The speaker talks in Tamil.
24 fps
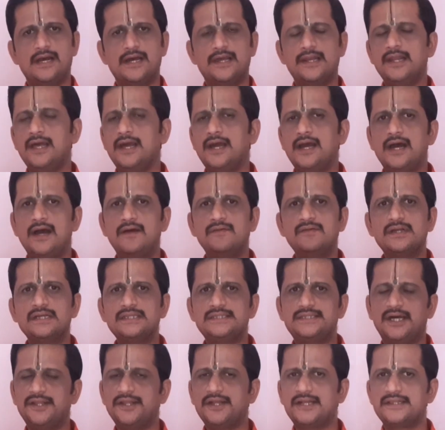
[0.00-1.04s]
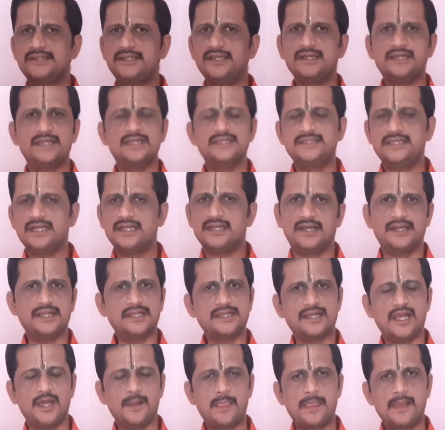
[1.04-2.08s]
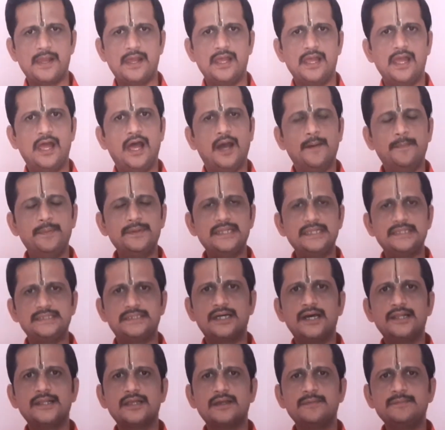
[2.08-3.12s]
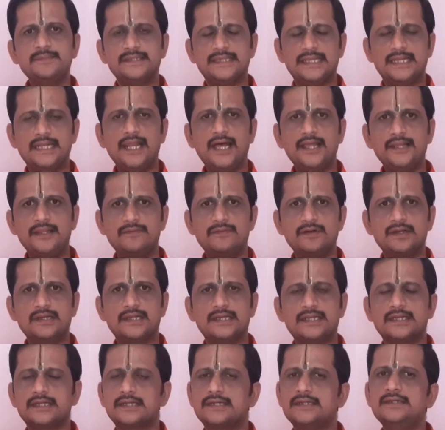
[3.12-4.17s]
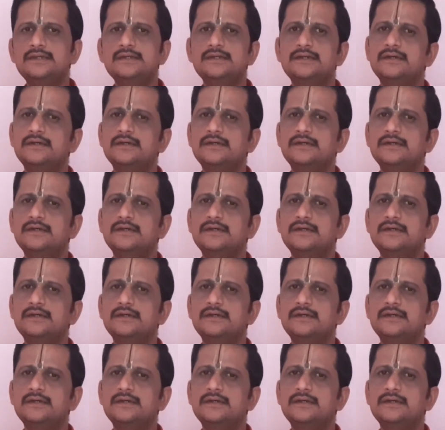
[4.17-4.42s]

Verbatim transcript: அதனால் அவங்க ஜாதகத்தை ஈஸியாக கணிக்கலாம் அப்போ இந்த ஜாதகம் இல்லாதவங்களுக்கு